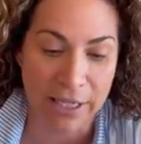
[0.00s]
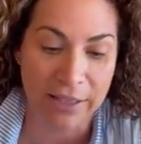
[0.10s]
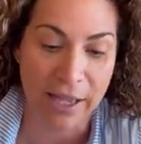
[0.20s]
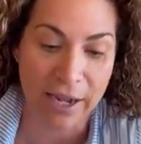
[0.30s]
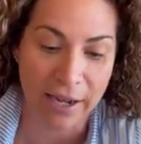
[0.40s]

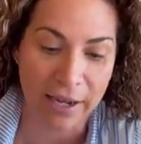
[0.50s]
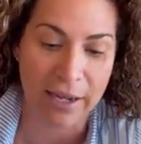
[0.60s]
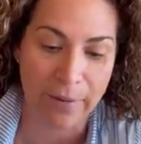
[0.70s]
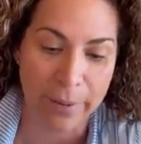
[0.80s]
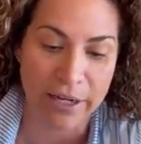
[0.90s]

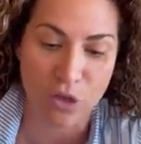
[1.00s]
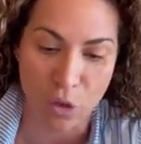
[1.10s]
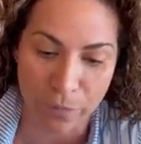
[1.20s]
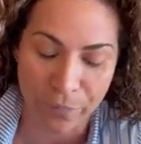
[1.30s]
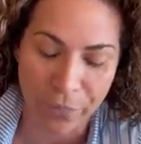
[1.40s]

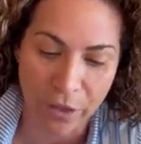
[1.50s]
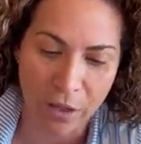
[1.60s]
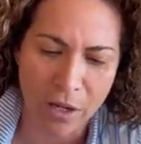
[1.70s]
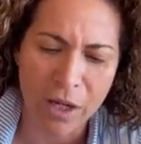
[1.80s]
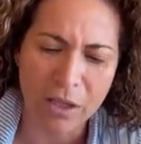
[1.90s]
tergiversó,
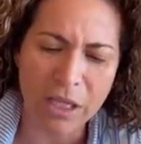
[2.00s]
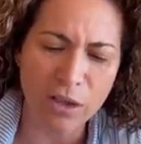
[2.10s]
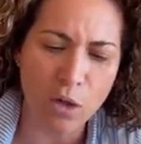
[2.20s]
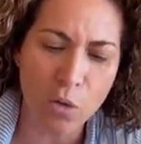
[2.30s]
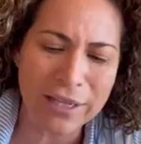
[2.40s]

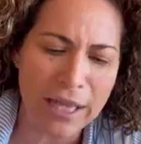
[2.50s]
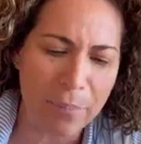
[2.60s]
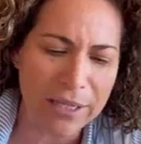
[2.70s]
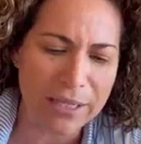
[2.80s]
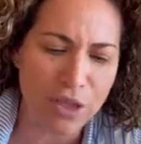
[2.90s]
dándole una
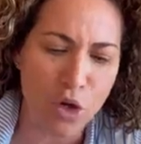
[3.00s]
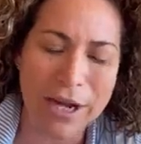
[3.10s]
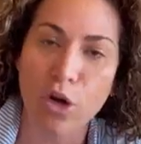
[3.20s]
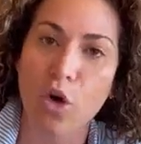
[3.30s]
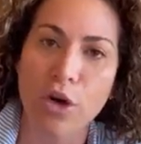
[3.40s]
interpretación
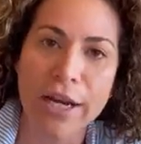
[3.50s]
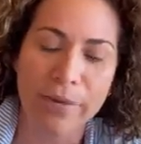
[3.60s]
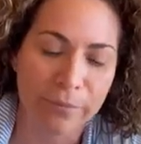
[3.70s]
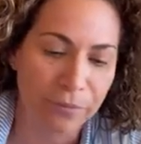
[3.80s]
errónea,